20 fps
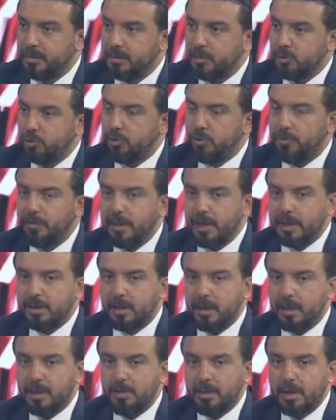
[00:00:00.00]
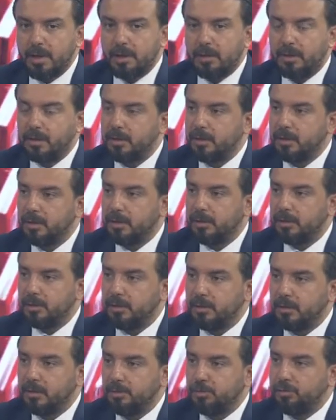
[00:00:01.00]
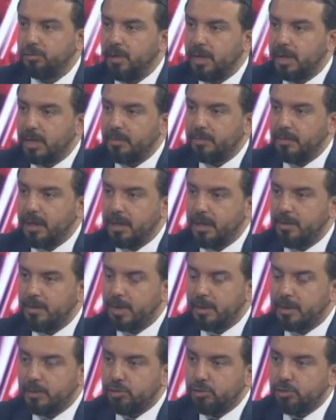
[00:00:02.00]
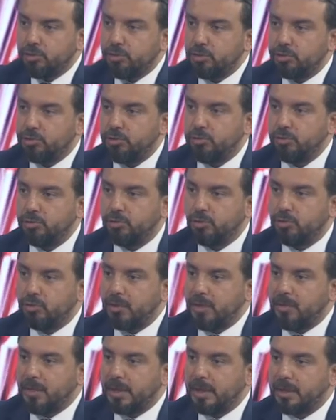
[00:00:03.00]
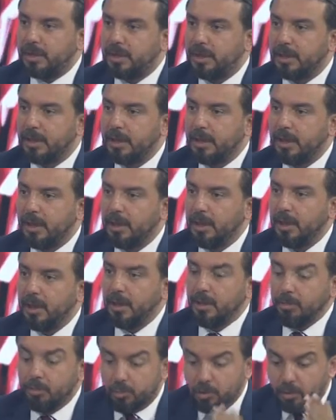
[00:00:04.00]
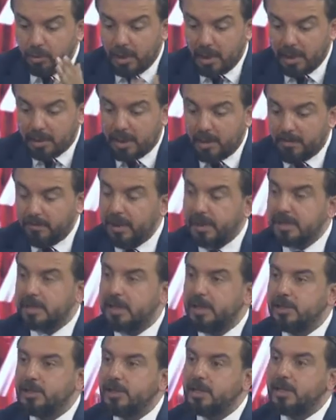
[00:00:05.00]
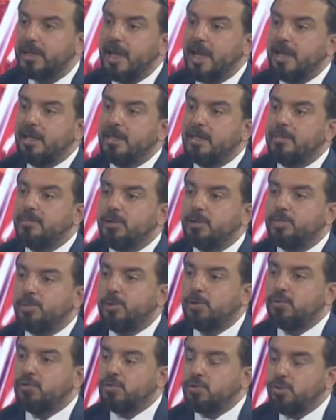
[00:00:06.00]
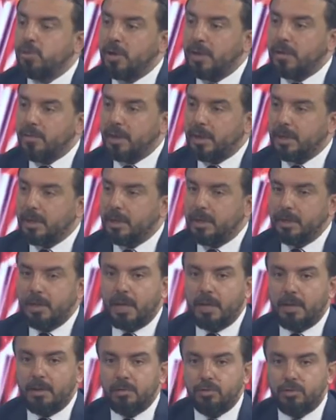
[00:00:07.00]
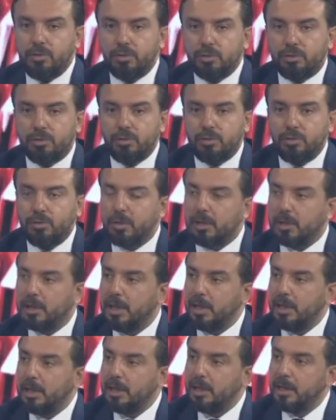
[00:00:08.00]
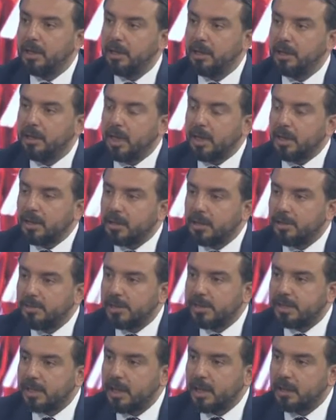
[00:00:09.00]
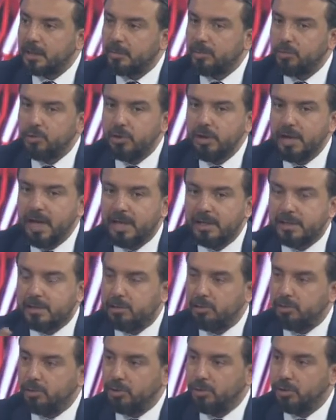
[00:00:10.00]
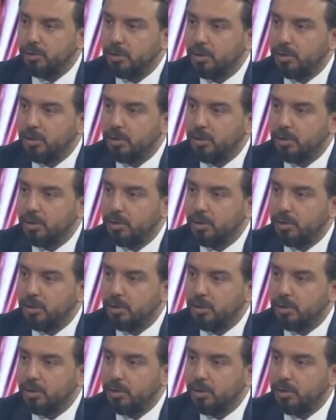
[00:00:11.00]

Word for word: Şu fiyatlara bakın. Şu rakamlara bakın. Şu düştüğümüz duruma bakın. Bunlardan vazgeçtik. Geldiğimiz pozisyona bakın. Ya dört günlük yakıtımız kaldı bu yaz günü.